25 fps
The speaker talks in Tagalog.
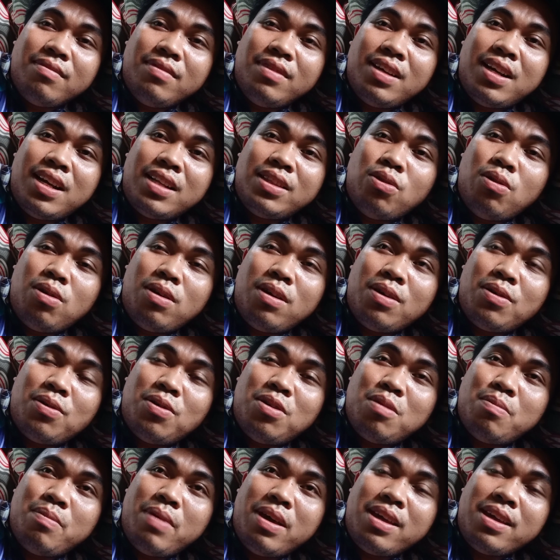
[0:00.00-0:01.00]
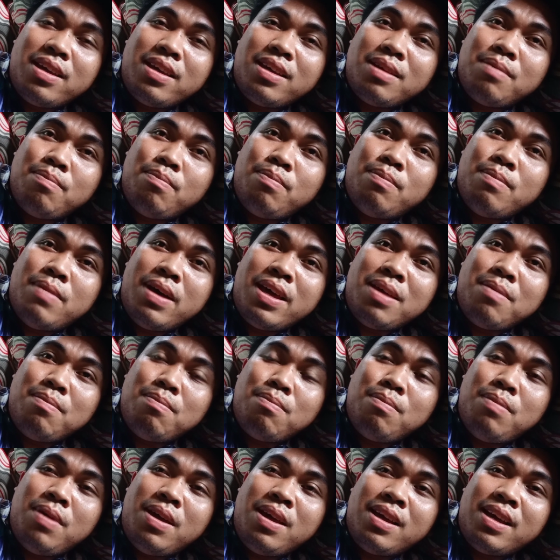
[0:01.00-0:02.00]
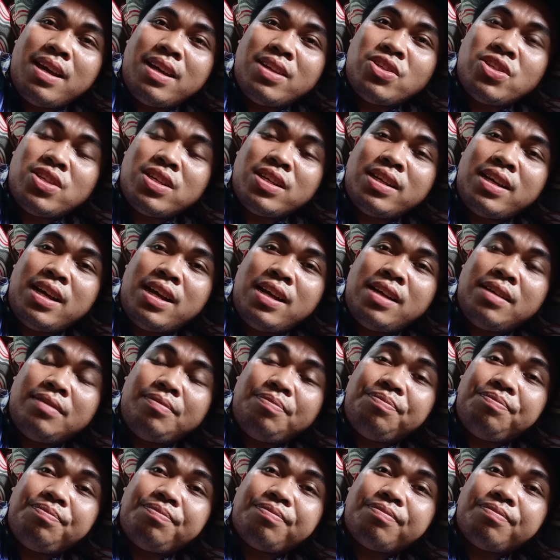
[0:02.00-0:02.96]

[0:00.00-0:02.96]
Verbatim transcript: Nagkatulon ako ng mahing, mahimbing at saka